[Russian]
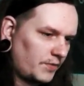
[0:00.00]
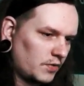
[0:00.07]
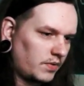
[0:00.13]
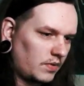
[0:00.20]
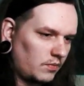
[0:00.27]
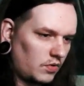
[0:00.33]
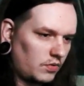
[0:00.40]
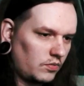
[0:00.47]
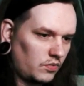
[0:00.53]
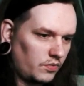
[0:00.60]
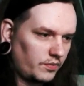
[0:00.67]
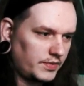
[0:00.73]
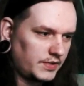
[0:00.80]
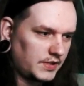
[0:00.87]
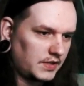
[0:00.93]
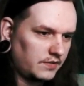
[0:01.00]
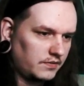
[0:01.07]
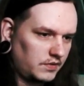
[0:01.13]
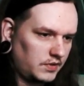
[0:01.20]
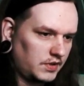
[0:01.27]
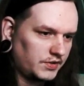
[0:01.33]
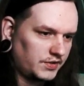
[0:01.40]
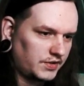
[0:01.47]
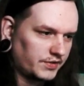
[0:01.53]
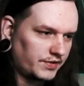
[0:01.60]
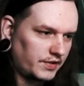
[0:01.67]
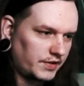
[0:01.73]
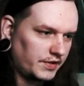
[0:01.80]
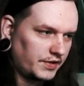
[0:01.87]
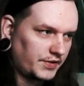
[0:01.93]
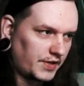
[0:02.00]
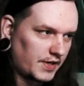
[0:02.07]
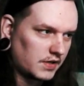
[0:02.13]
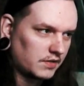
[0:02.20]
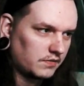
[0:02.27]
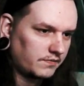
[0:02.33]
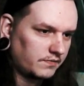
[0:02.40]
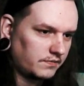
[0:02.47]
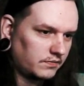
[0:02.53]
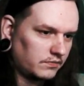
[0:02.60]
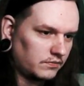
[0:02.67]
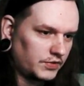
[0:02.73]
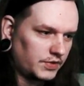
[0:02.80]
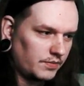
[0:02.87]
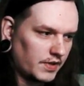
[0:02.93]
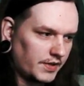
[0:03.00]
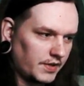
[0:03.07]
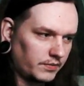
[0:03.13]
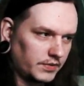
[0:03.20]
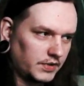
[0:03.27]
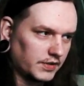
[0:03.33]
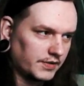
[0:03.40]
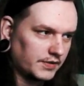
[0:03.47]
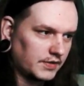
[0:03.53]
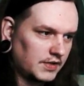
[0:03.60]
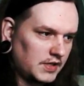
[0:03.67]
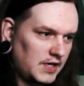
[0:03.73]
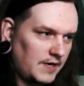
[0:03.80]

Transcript: но, по-моему, у меня есть несколько их треков, себя там где-то.